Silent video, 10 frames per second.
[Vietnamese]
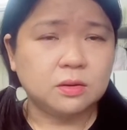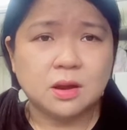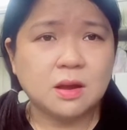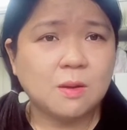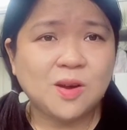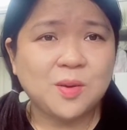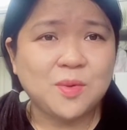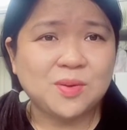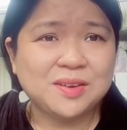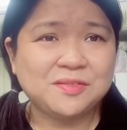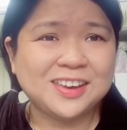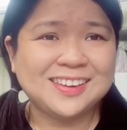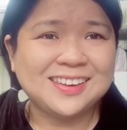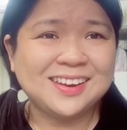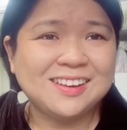nó không có một cái vị
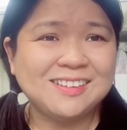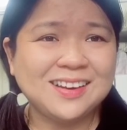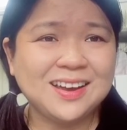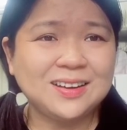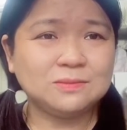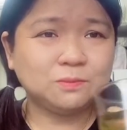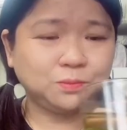gì luôn á